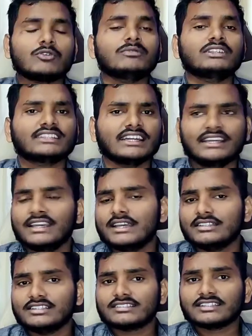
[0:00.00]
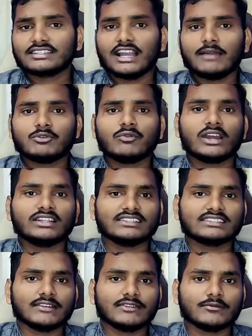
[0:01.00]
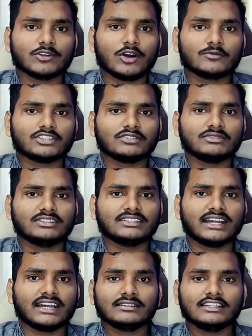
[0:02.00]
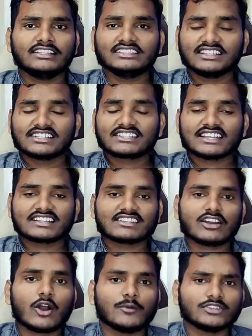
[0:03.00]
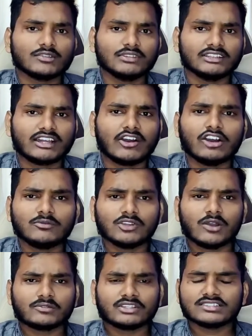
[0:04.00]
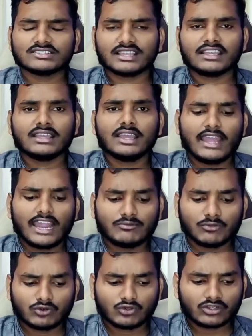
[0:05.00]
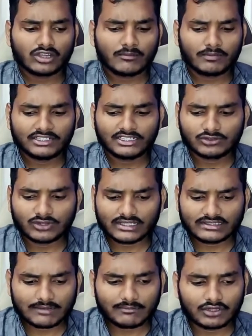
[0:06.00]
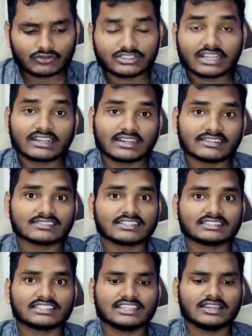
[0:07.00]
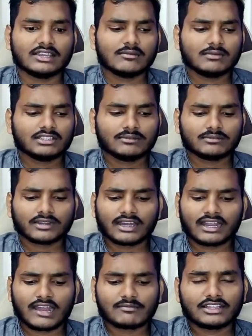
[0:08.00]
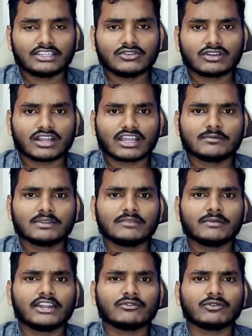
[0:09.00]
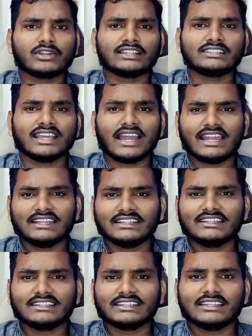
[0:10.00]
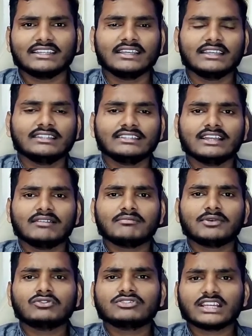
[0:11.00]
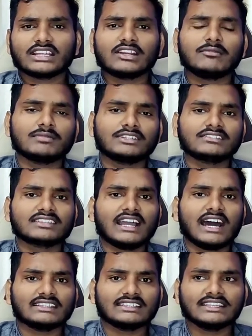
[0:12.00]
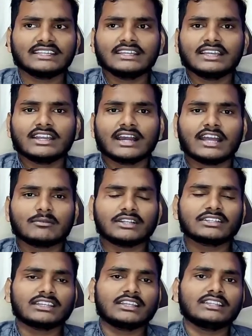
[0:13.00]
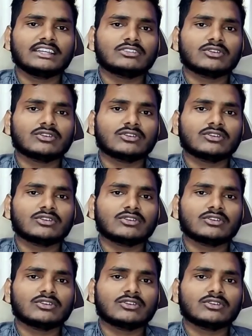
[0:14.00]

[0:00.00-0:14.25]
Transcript: मिलते हैं जैसे कि आपको वायरलेस एफ का ऑप्शन मिलता है इंक्रीज टेक्स्ट का ऑप्शन मिलता है और भी ऑप्शन है एंड मोटो कंपनी है तो कैसे आप भरोसा कर सकते हैं मतलब खराब नहीं होगा कई कीपैड फोन आते हैं आईटेल के या बहुत सारे कंपनीज के आते हैं कार्बन के या तो